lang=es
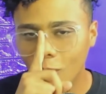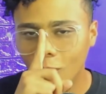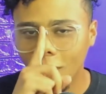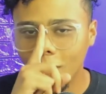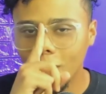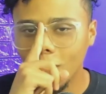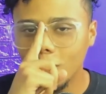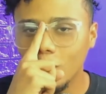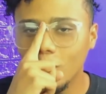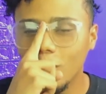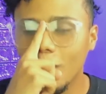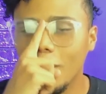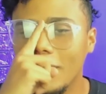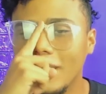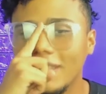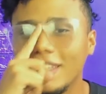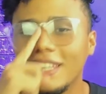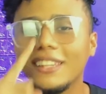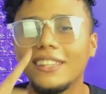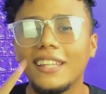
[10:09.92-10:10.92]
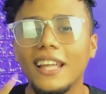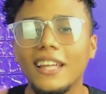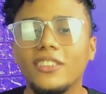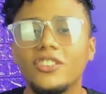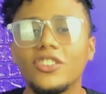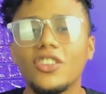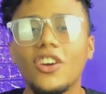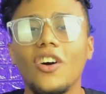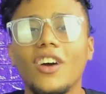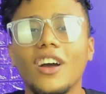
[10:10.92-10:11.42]
Cuando tú no ves ni
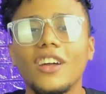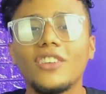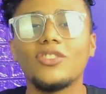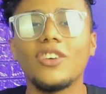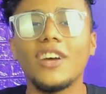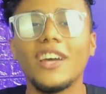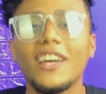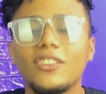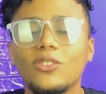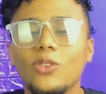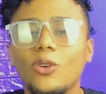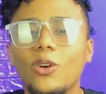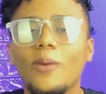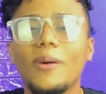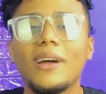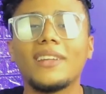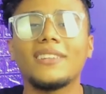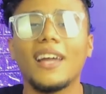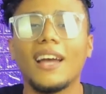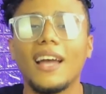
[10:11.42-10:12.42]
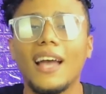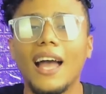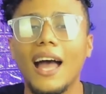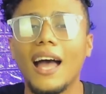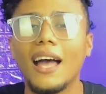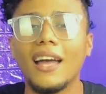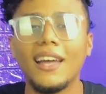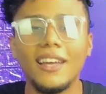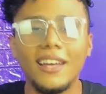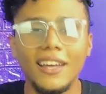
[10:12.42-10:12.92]
intención, eso es que tú lo vas a
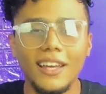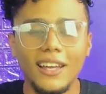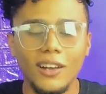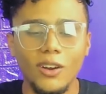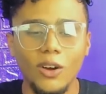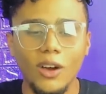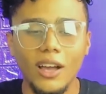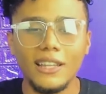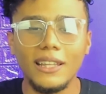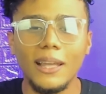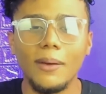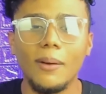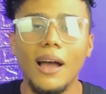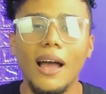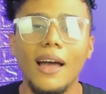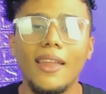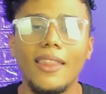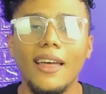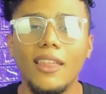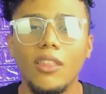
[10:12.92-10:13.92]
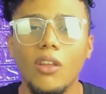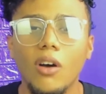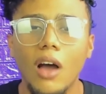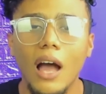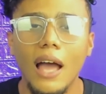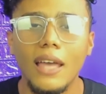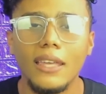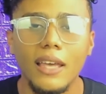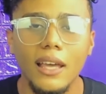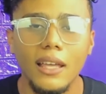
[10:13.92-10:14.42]
sacar. No, y lo que te van a dar es dos Yo
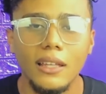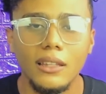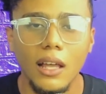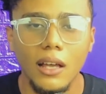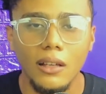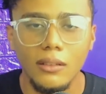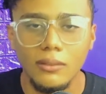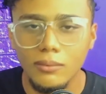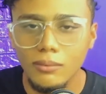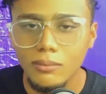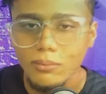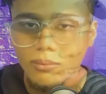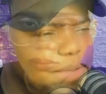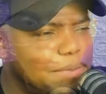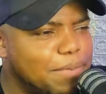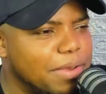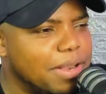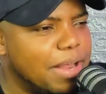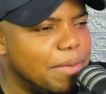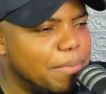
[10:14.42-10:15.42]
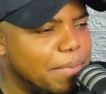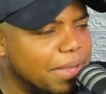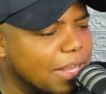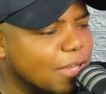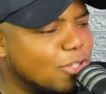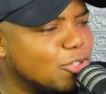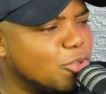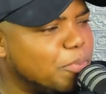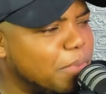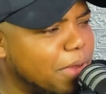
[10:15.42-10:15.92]
estoy seguro que a usted también le ha
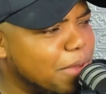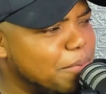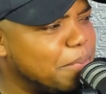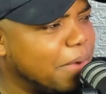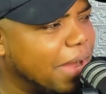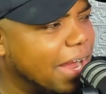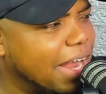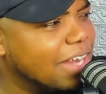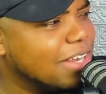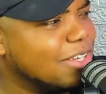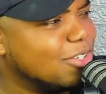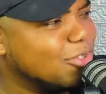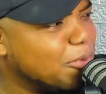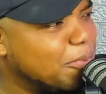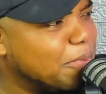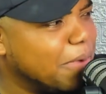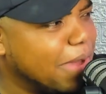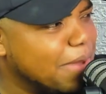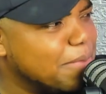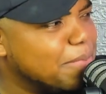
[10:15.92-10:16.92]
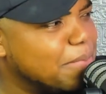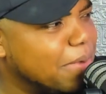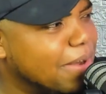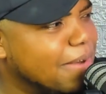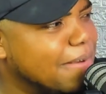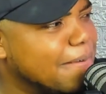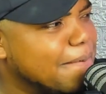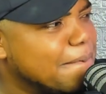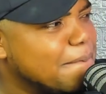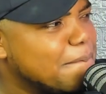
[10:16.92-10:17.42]
mandado su PayPal, su
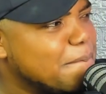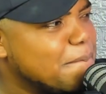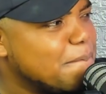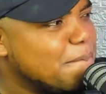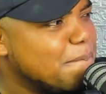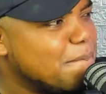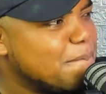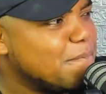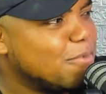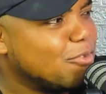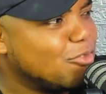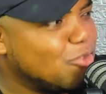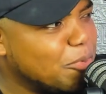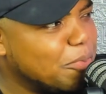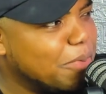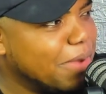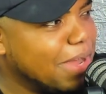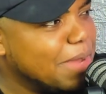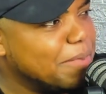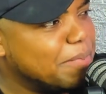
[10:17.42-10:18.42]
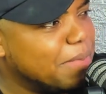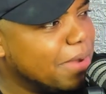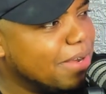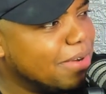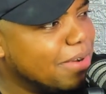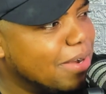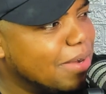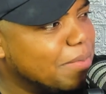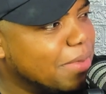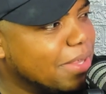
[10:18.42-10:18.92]
PayPal. ¿Y qué? Su PayPal.
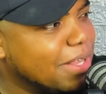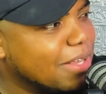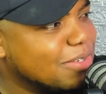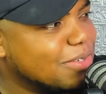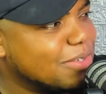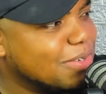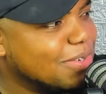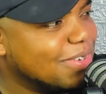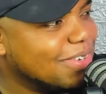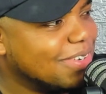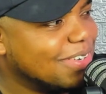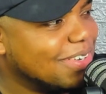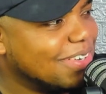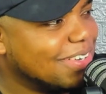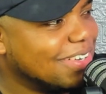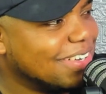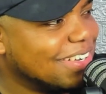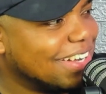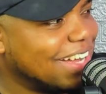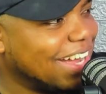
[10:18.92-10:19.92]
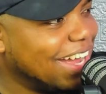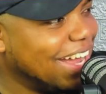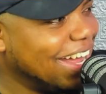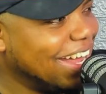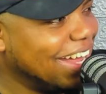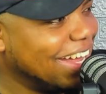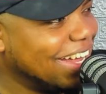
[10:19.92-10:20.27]
No, me ofenda. ¿Qué?